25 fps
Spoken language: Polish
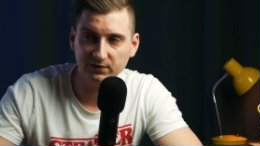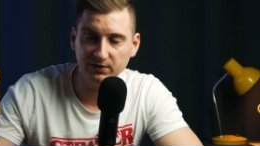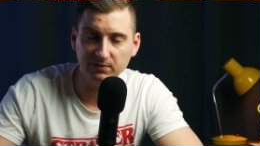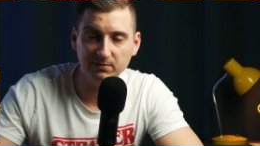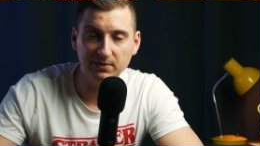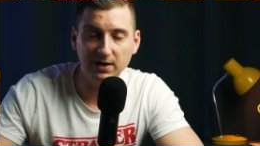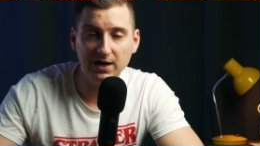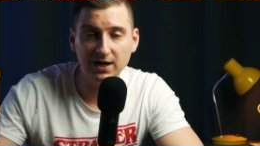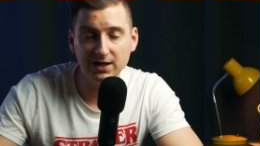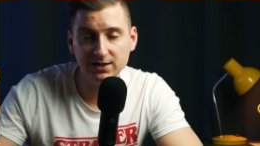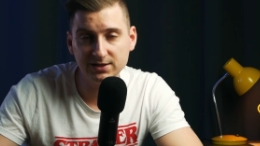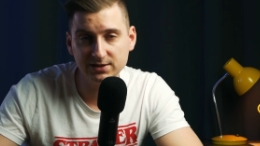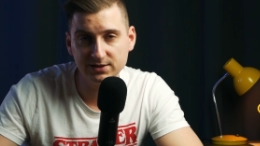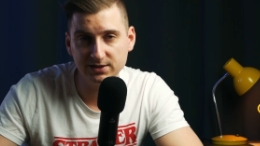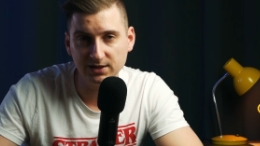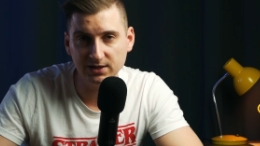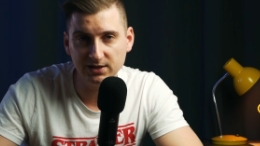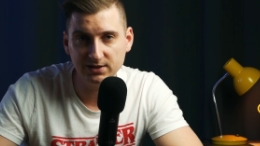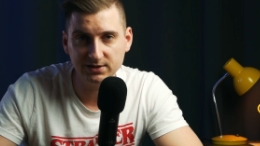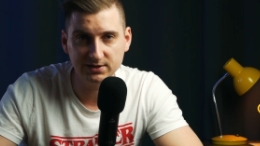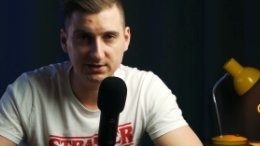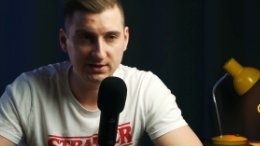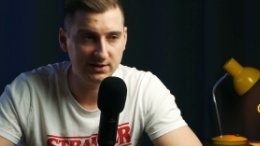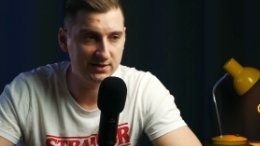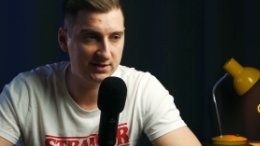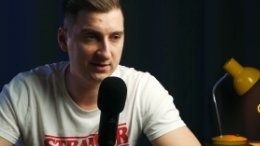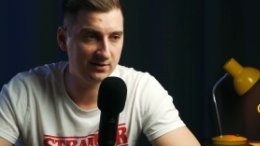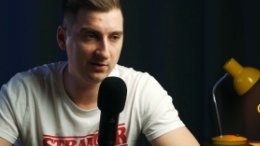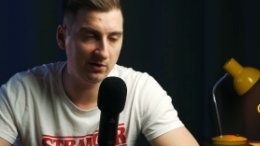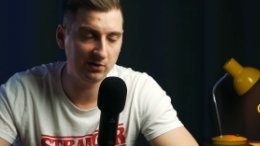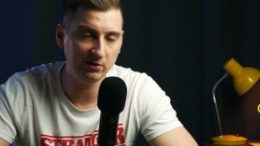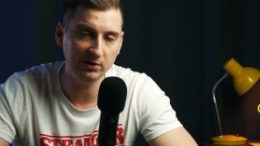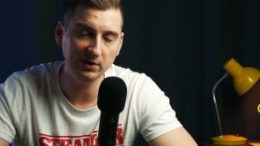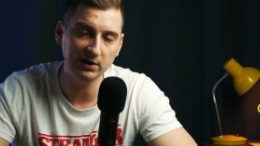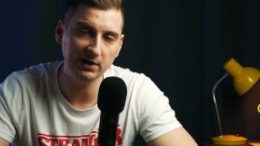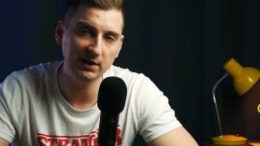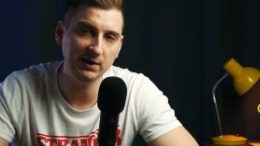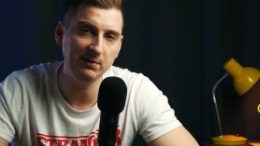tym AdSense jest dolny
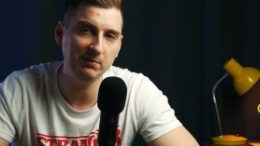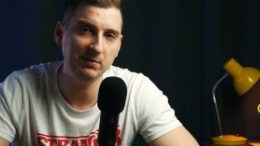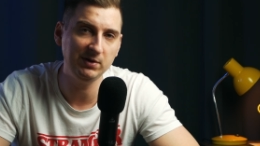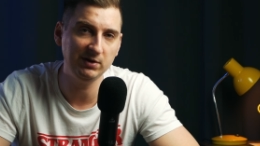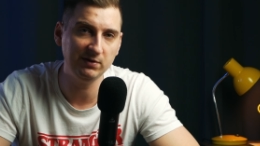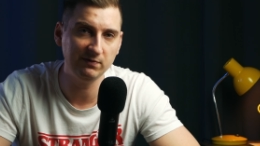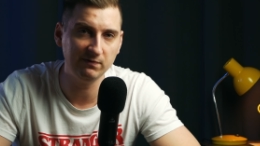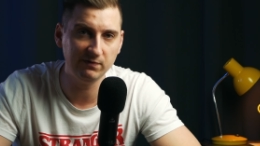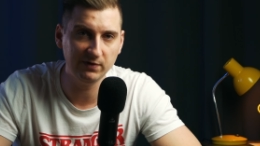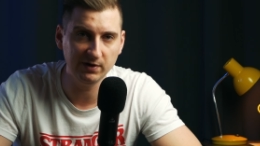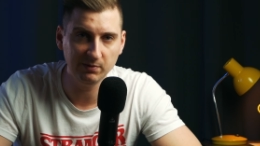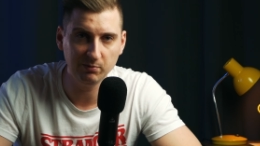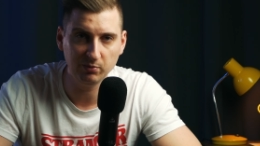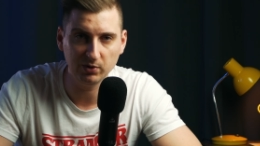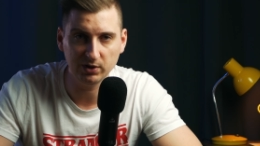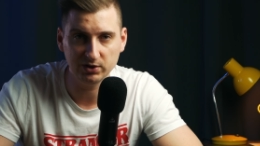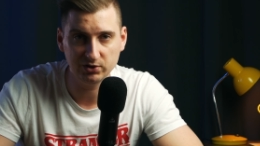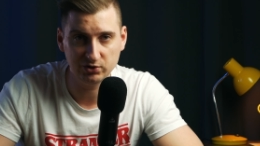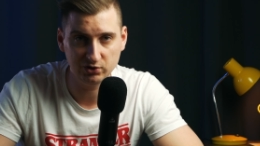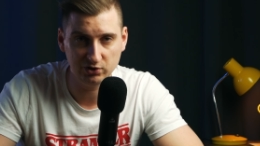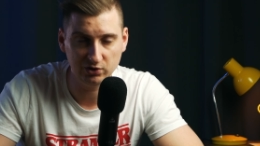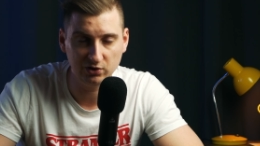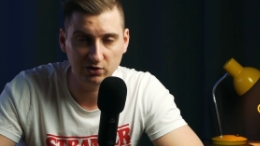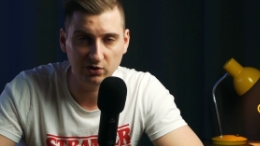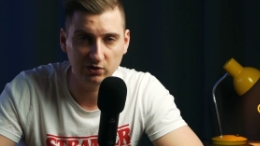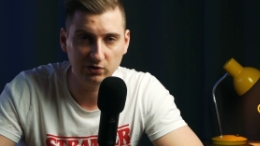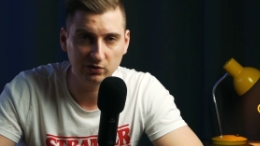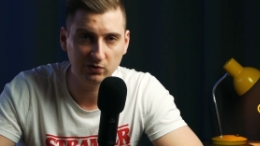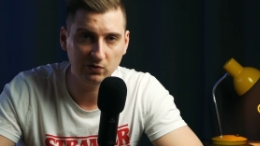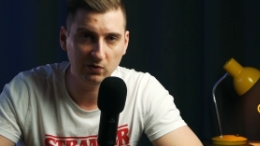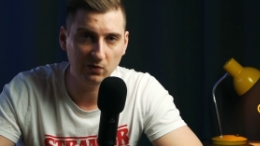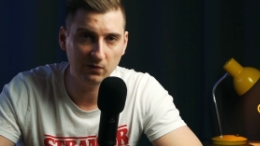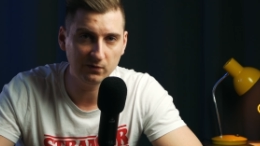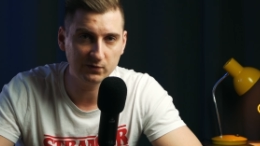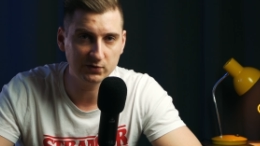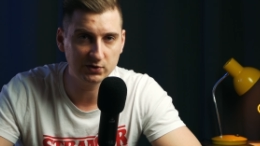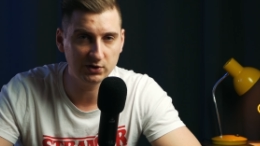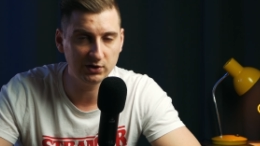limit wypłat środków,
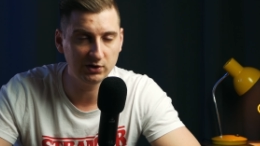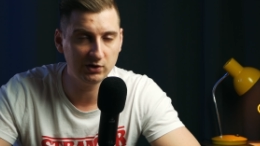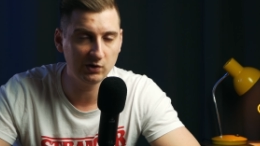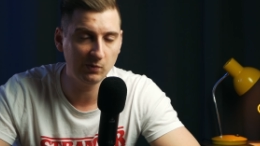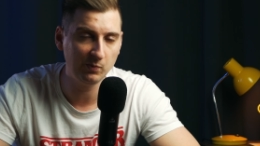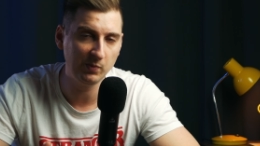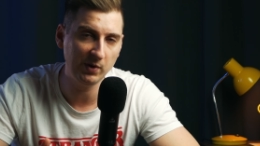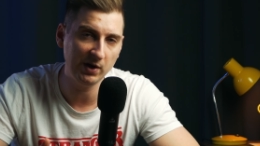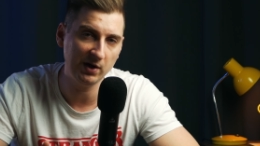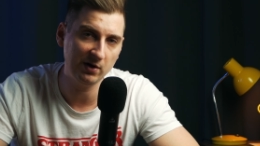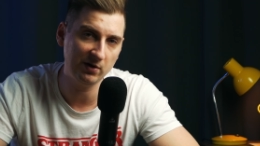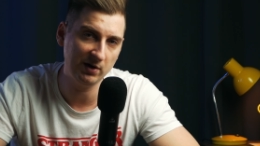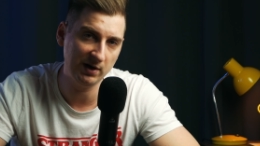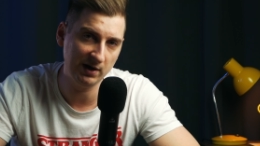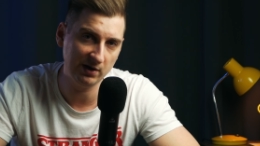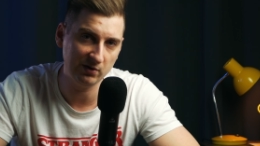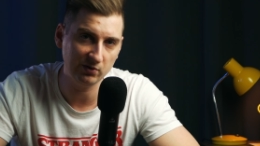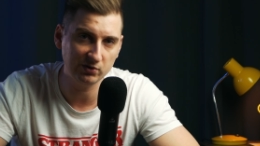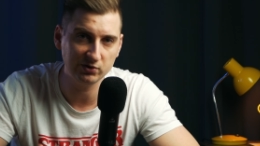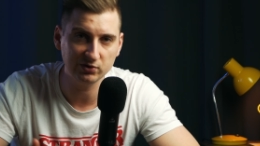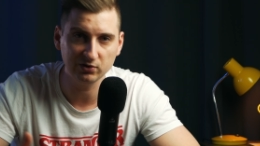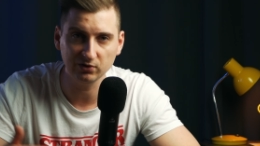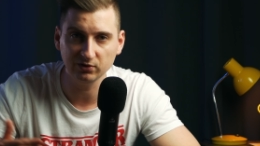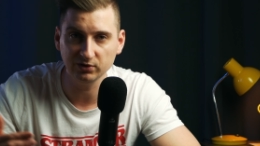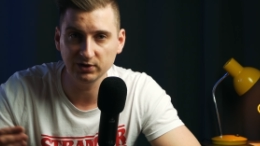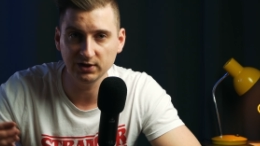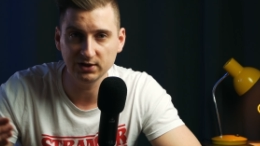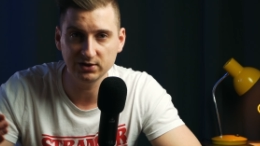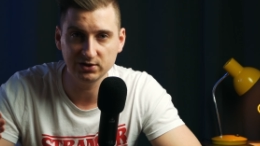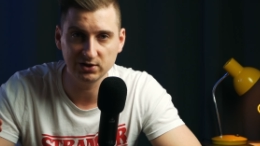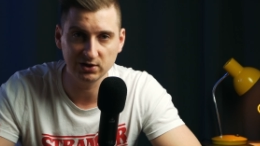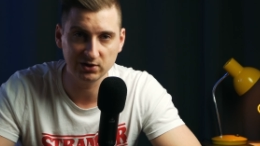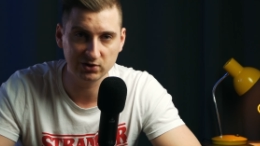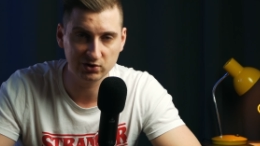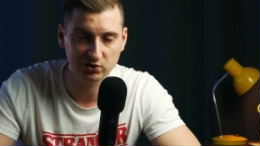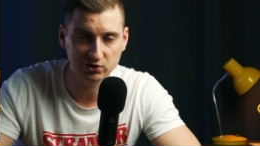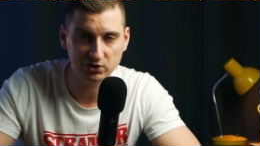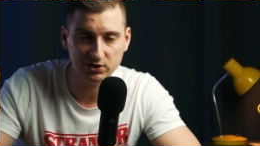czyli dopiero jak osiągniecie
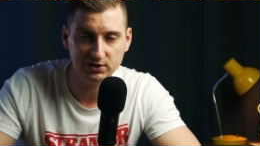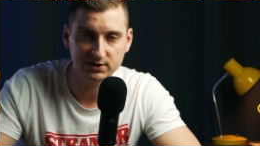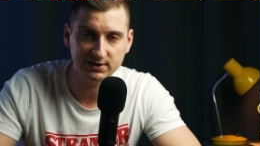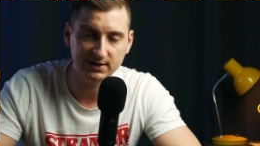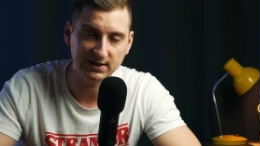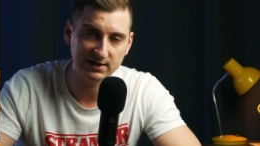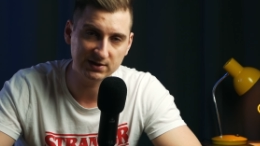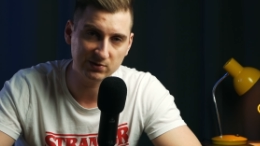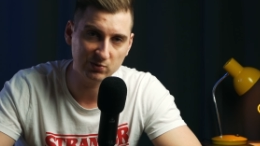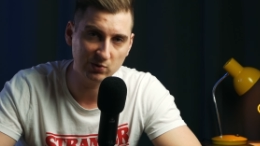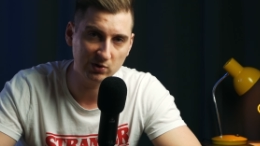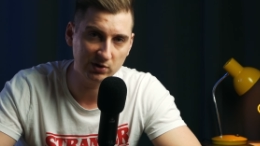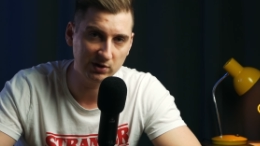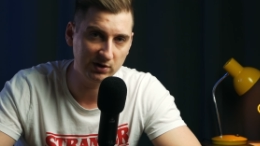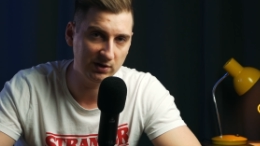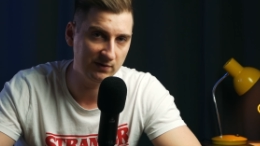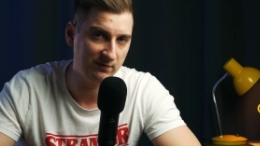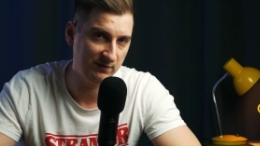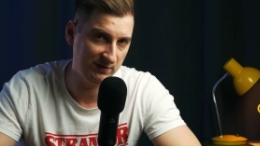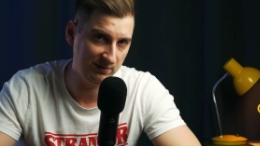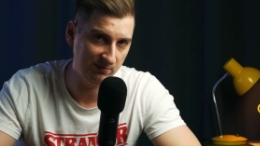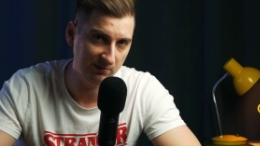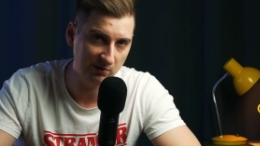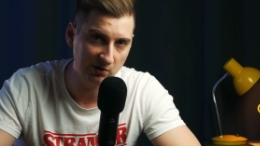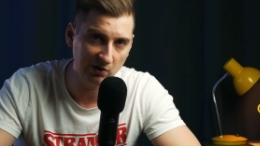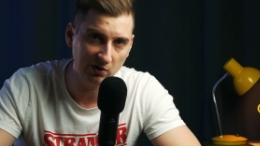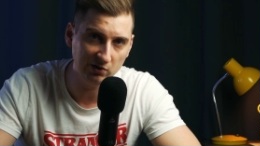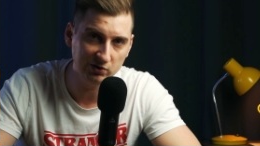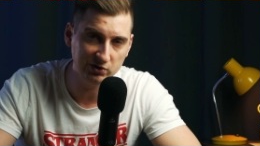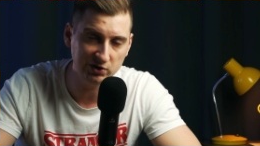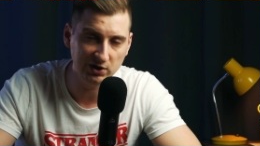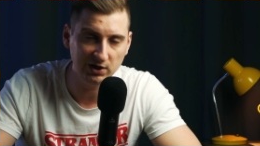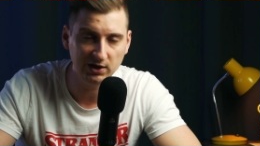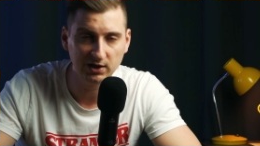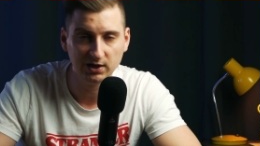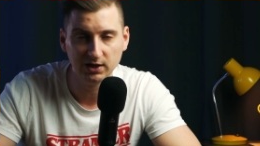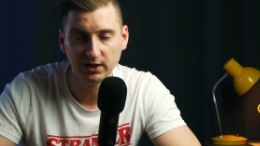300 zł w tym koncie,